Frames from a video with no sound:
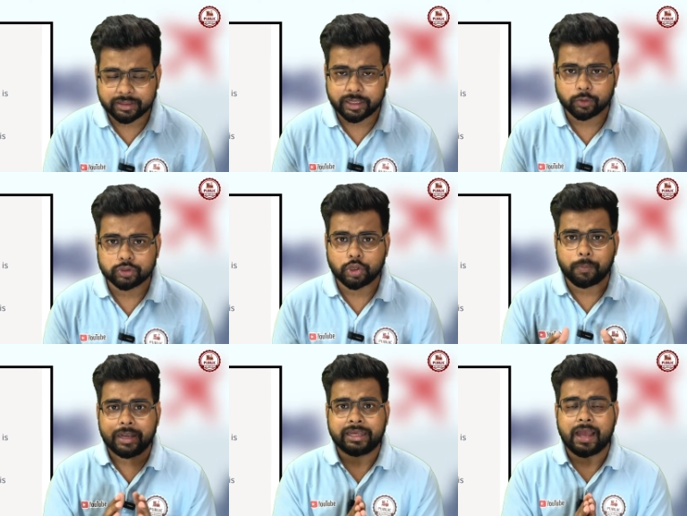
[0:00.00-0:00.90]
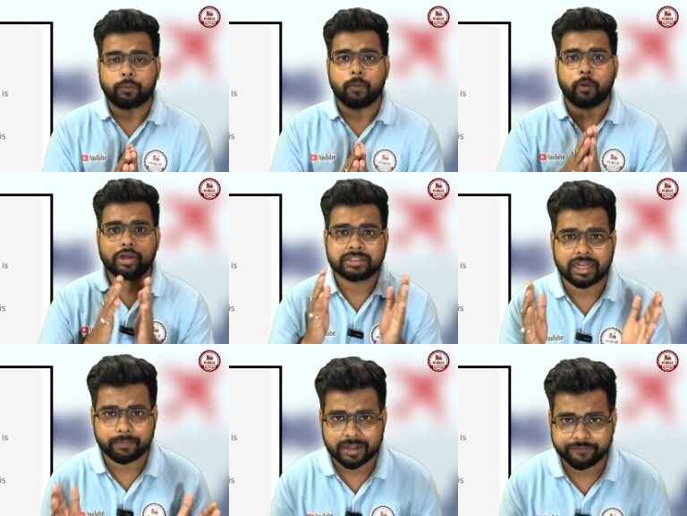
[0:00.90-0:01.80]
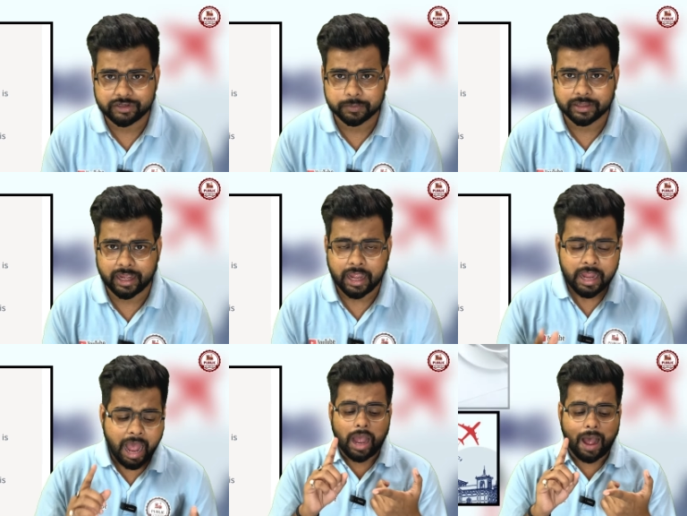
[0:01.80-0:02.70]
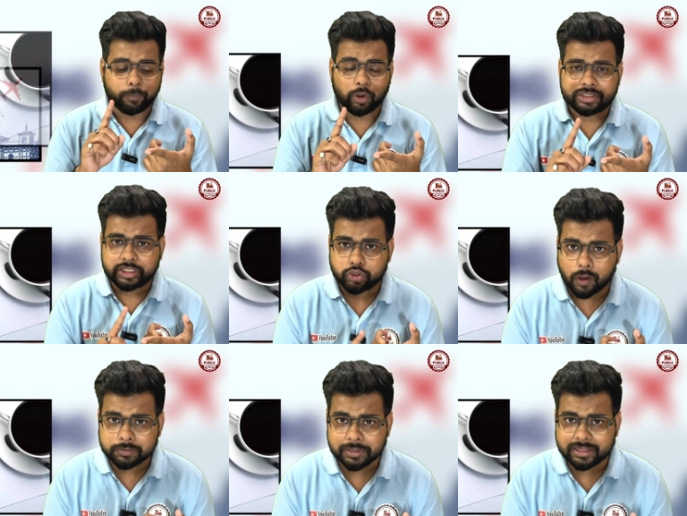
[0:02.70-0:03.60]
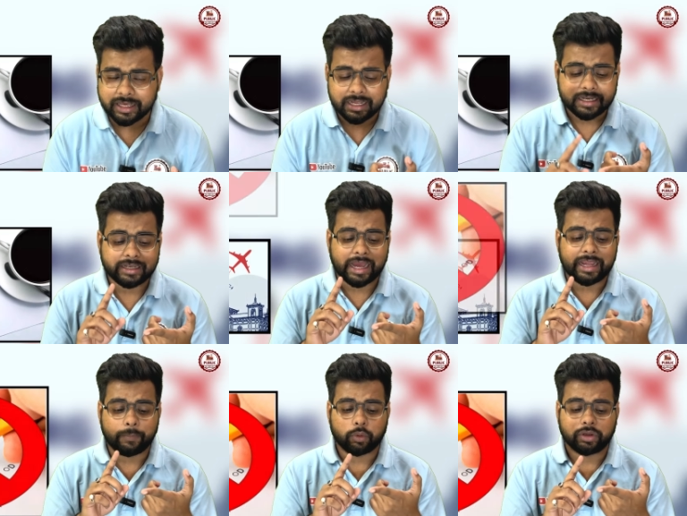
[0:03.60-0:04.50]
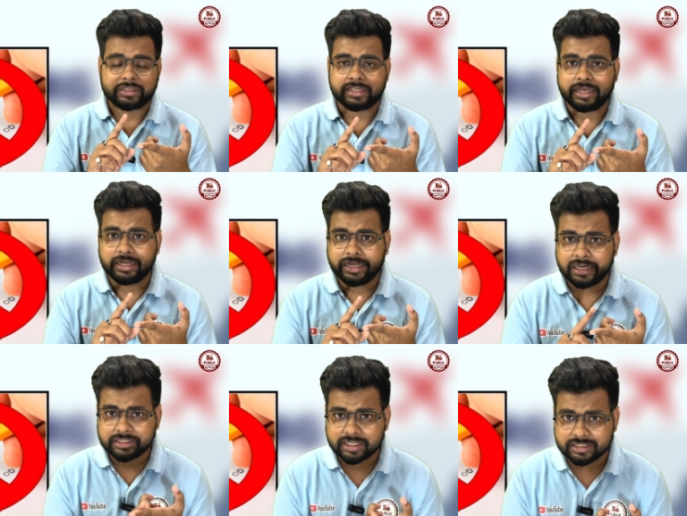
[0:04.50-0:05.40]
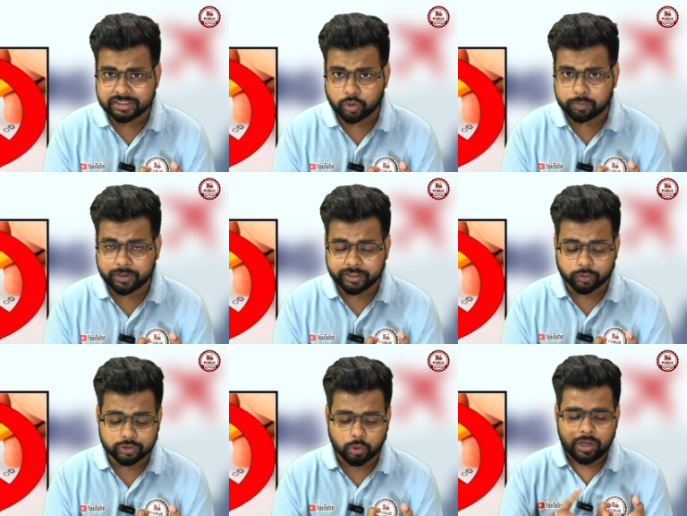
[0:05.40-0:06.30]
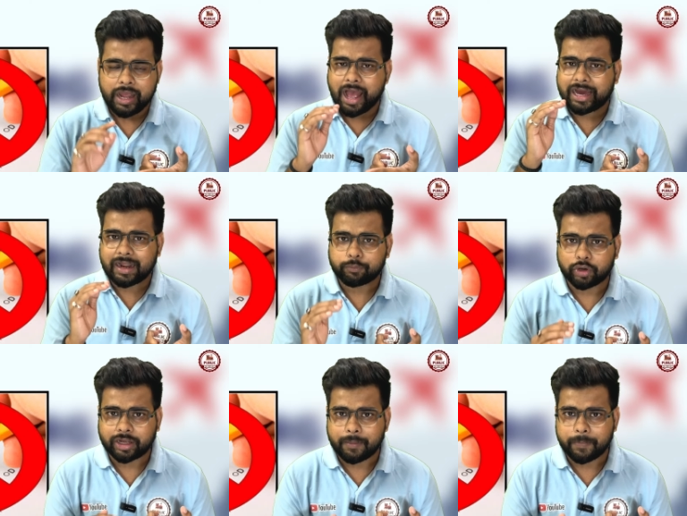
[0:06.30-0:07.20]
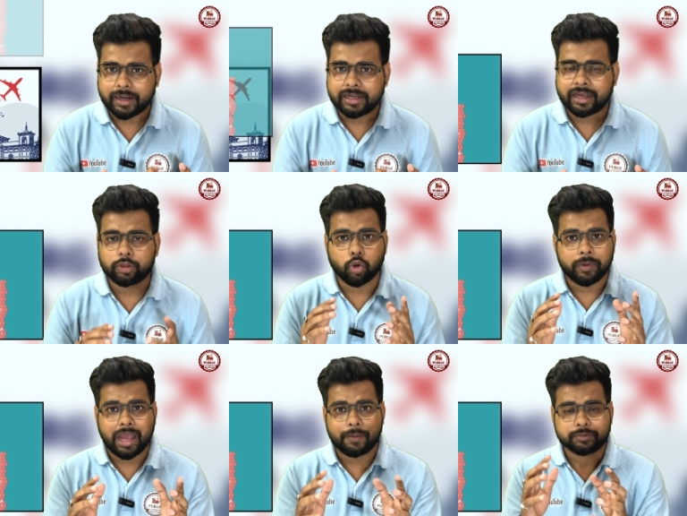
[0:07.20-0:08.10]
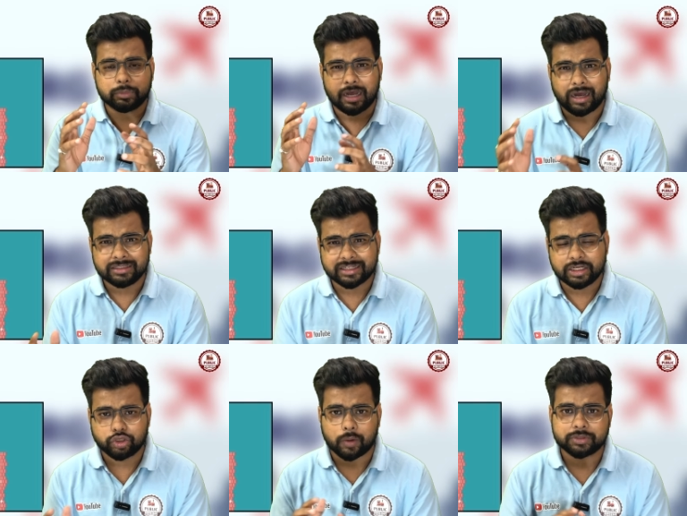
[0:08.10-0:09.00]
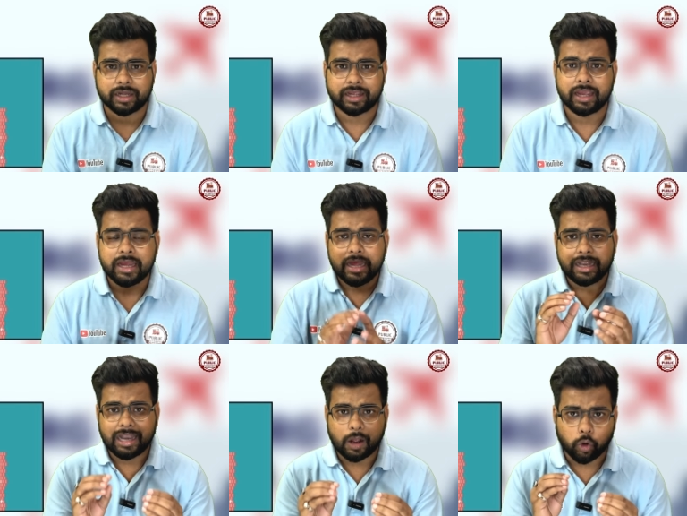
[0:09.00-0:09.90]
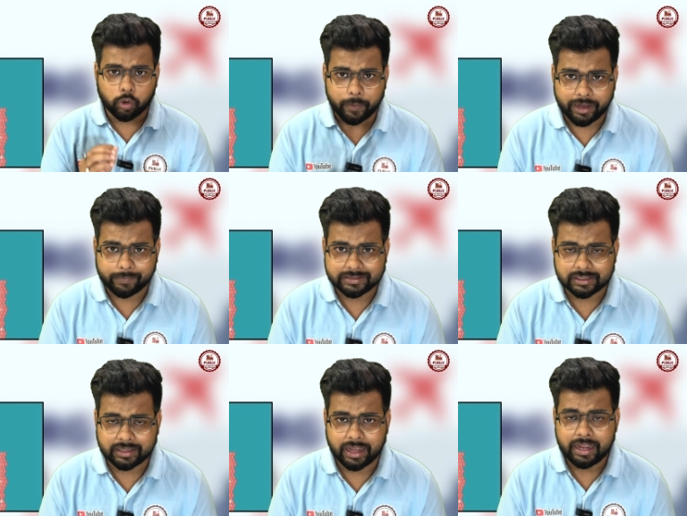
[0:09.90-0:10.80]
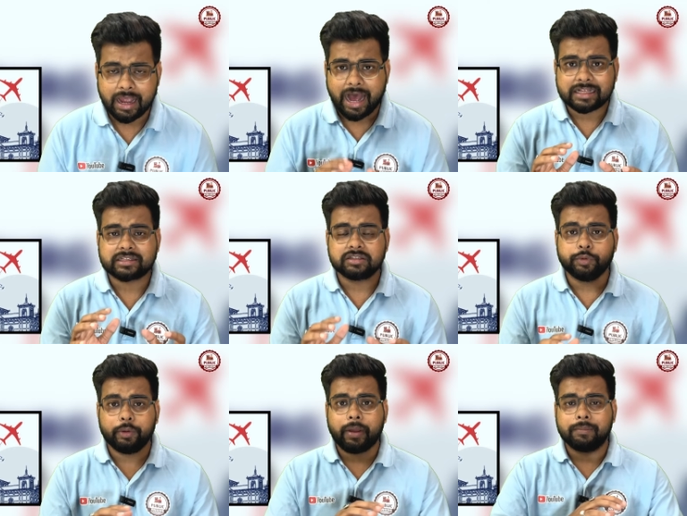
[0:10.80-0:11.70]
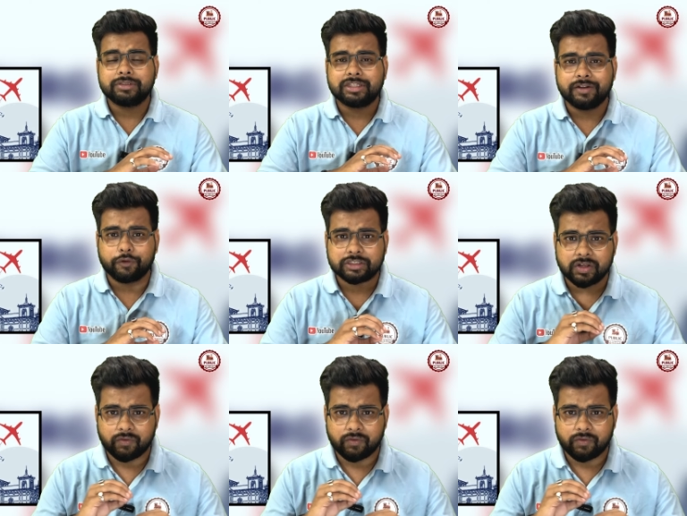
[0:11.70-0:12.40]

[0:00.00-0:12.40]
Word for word: है दोस्तों बल्कि आपको बहुत सारे बेनिफिट्स मिलते हैं आपको अच्छी जॉब्स मिलती हैं ना ही आपको किसी इंग्लिश टेस्ट की जरूरत पड़ती है दोस्तों अगर आप थोड़े कम पढ़े लिखे हैं तो भी आप अनस्किल्ड जॉब्स करके लाखों रुपए कमा सकते हैं आज की इस वीडियो में हम सिर्फ और सिर्फ